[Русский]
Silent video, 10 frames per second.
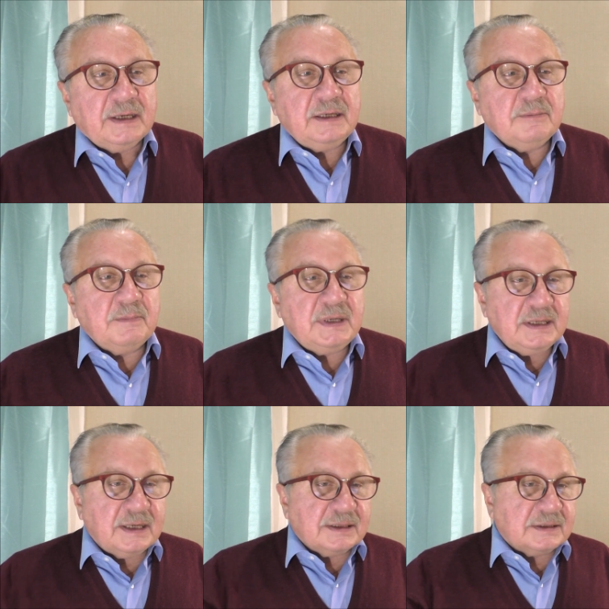и мы
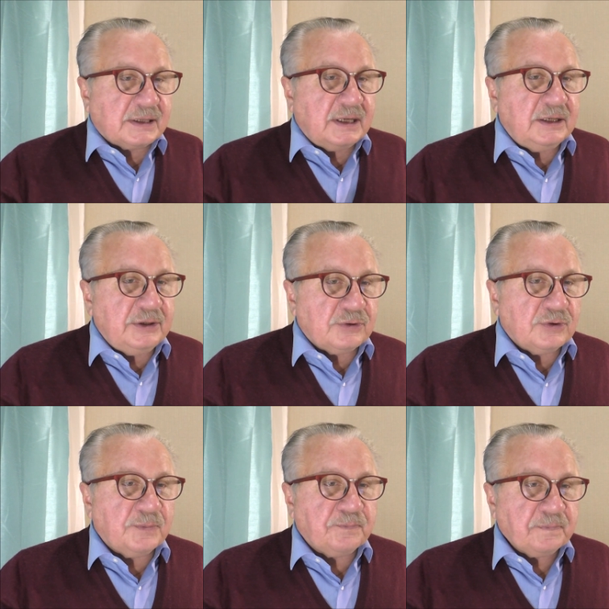не
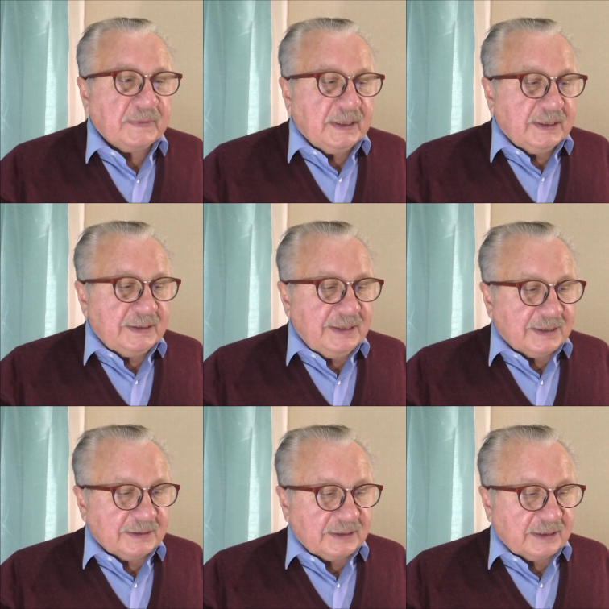контролируем
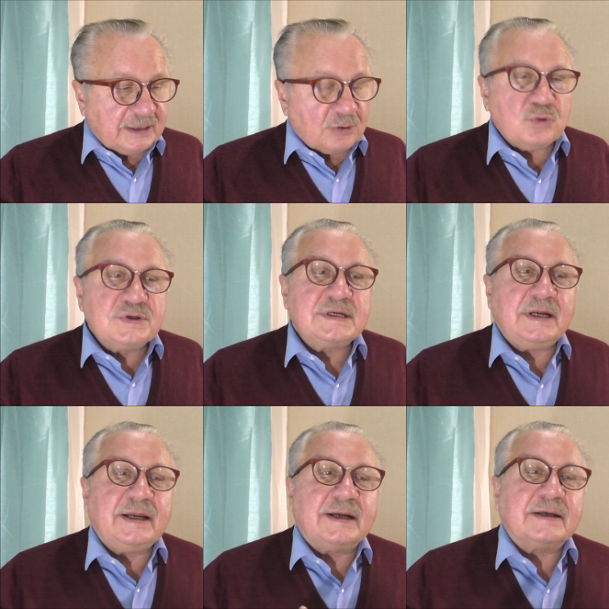некоторые такое
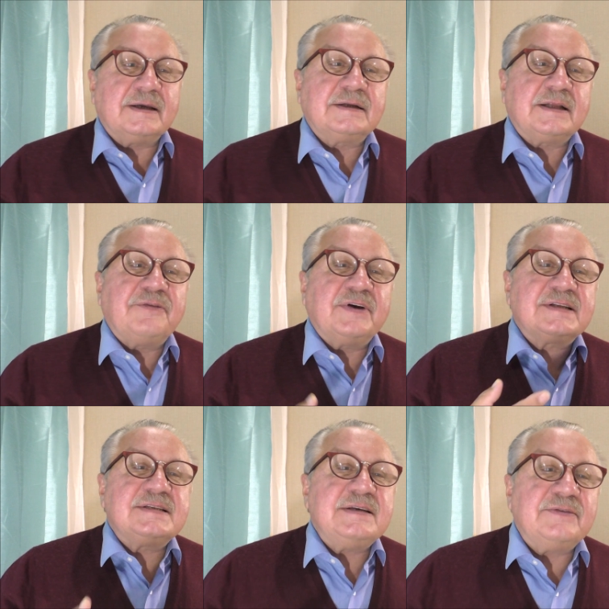усиление каких-то
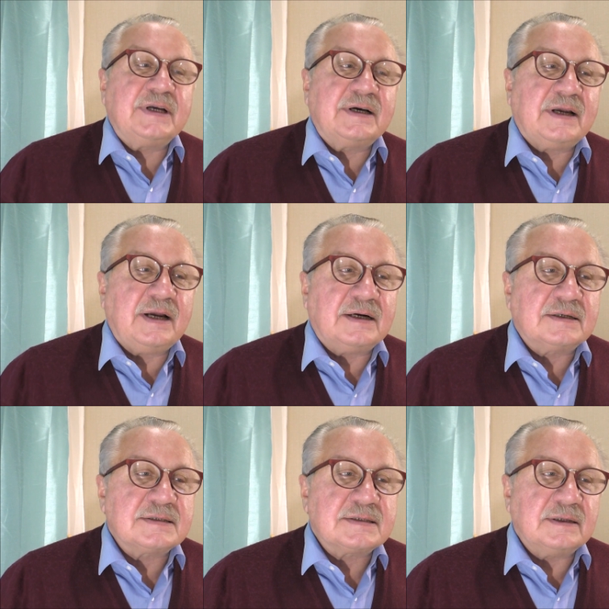фиктивных
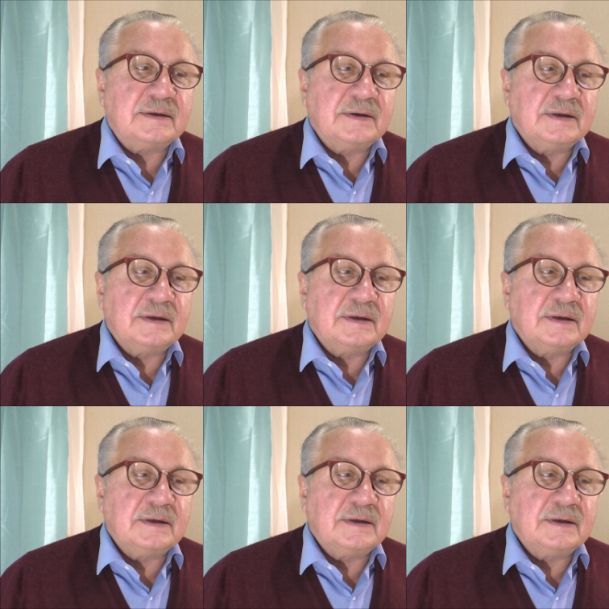реакций